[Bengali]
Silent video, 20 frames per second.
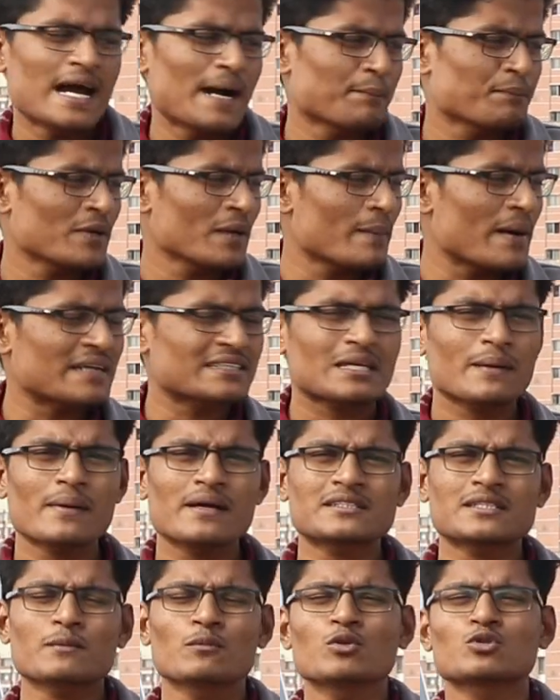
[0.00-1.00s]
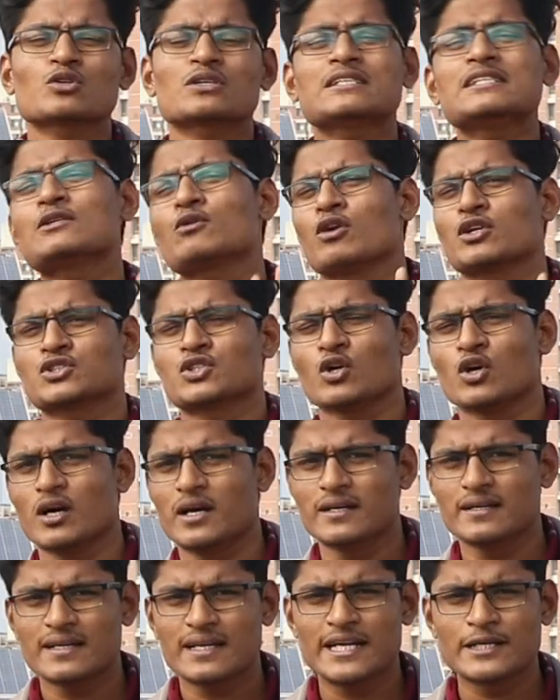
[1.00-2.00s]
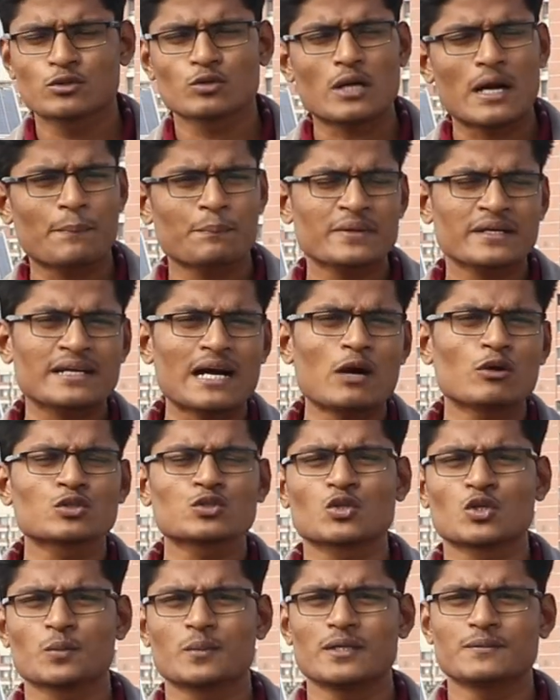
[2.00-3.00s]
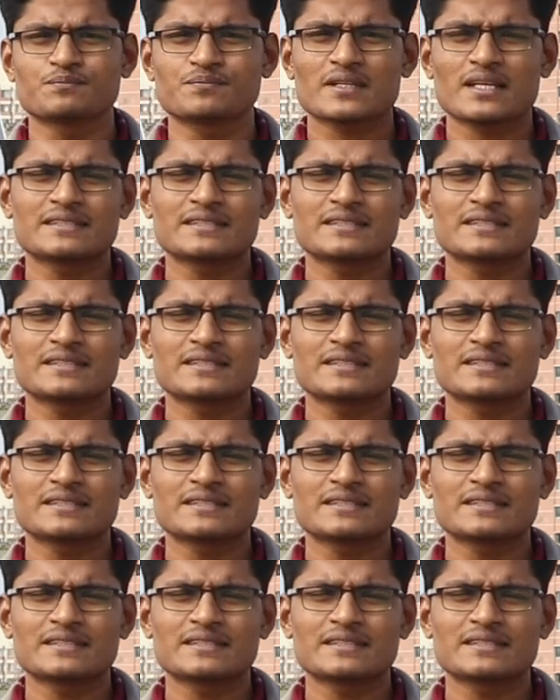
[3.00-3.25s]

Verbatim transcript: আপনার বাসা বাড়িতে মূলত কী খরচ হয় একটু আপনি কাউন্ট করবেন